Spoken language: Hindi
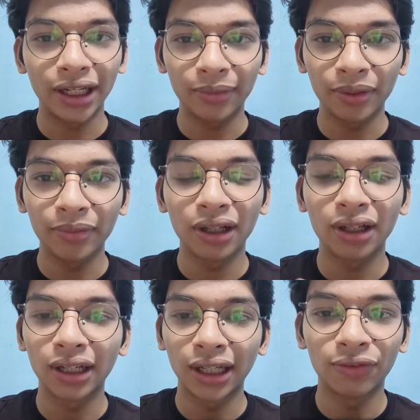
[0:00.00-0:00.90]
लिए भी
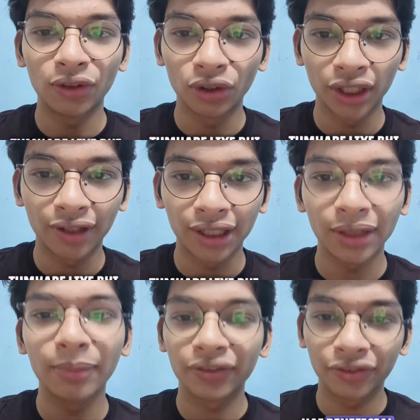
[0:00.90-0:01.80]
हेल्पफुल uh, होने वाली है
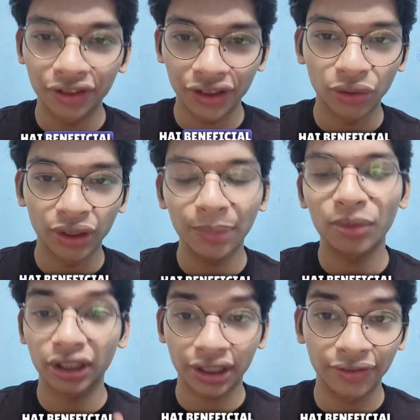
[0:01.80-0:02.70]
बेनिफिशियल होगी
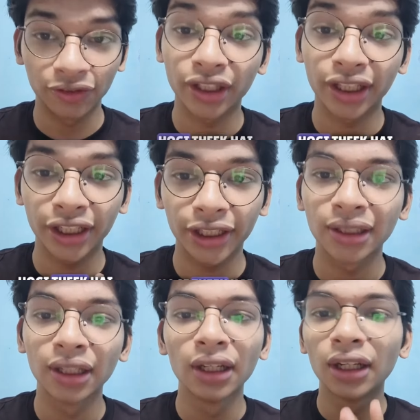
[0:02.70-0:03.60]
प्रोडक्टिव होगी ठीक है
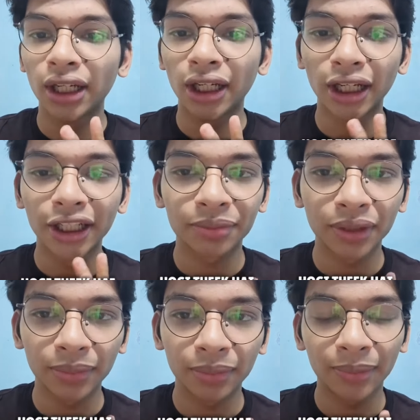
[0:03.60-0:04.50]
uh,
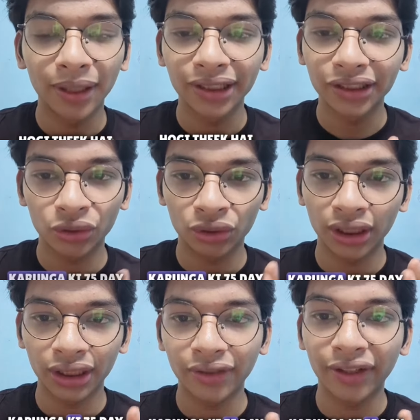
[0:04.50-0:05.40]
इसमें मैं बात करूंगा
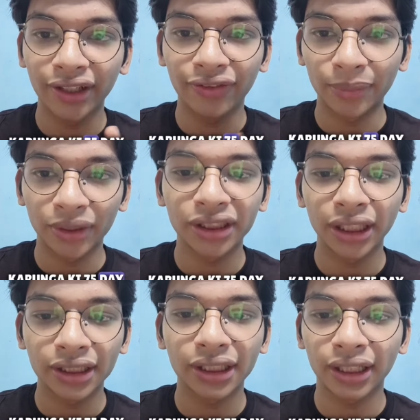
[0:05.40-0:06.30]
कि 75 पे
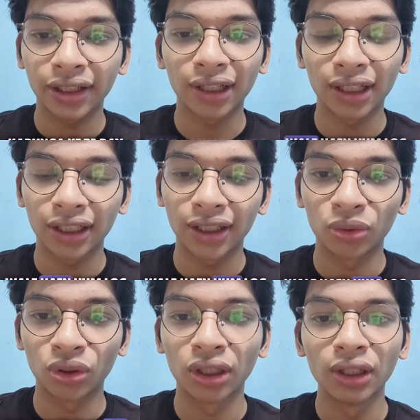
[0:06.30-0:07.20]
चैलेंज करने वाले हैं हम
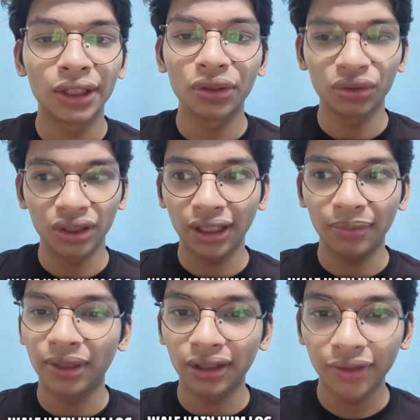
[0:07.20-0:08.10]
लोग क्योंकि यार
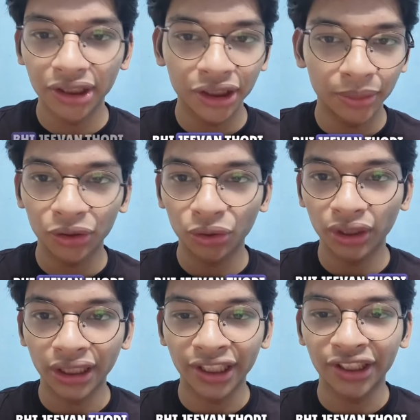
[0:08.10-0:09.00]
मेरी भी जीवन
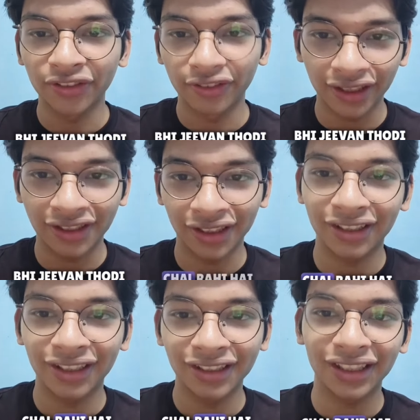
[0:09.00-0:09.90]
थोड़ी अर्थ व्यर्थ चल
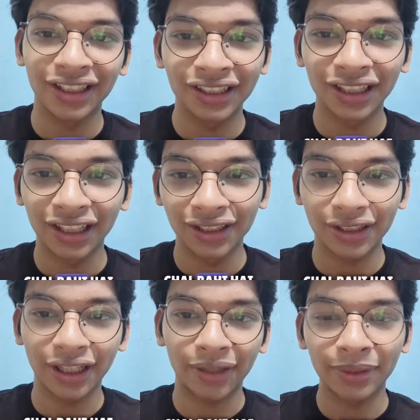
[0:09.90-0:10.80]
रही है सही नहीं जा रही है
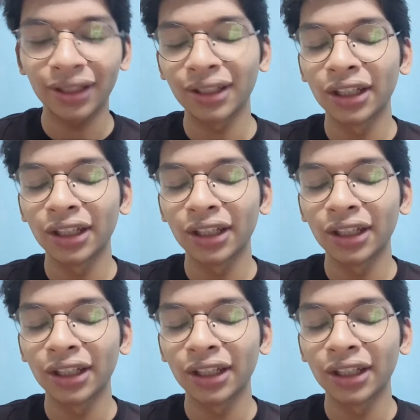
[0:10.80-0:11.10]
ट्रैक पे